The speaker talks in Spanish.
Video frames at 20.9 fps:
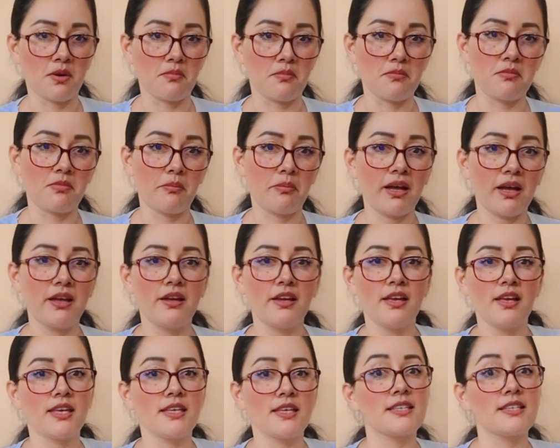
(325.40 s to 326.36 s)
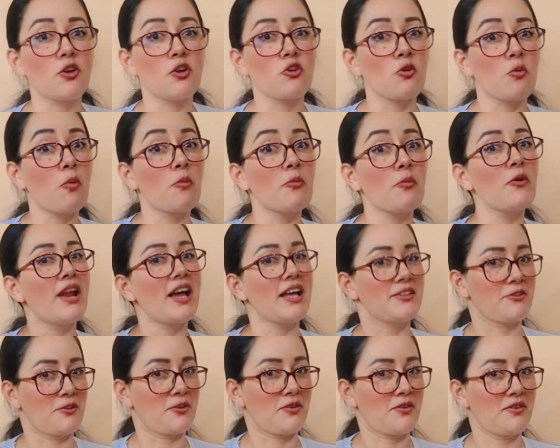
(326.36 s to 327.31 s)
a mi papá y se lo llevó
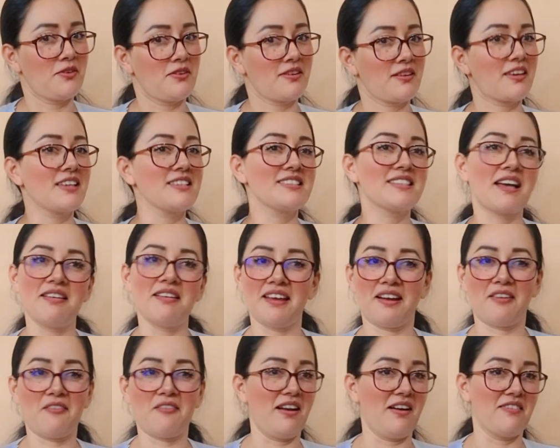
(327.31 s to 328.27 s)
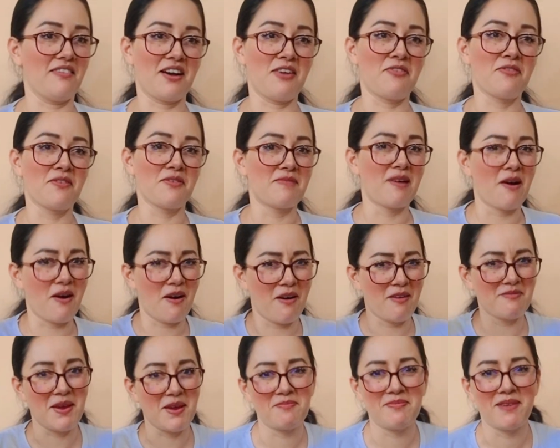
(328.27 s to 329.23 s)
volando. ¿Quién sabe de cuál habrá fumado
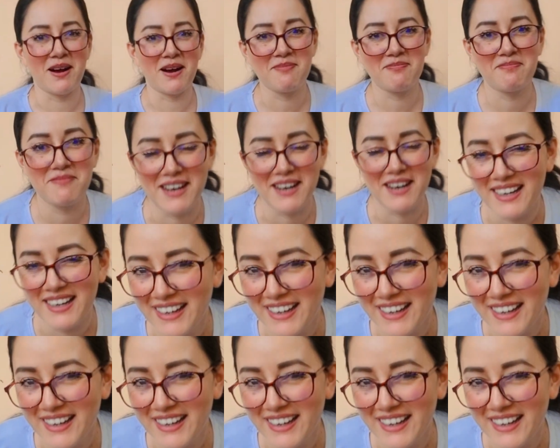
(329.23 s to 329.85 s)
mi papá?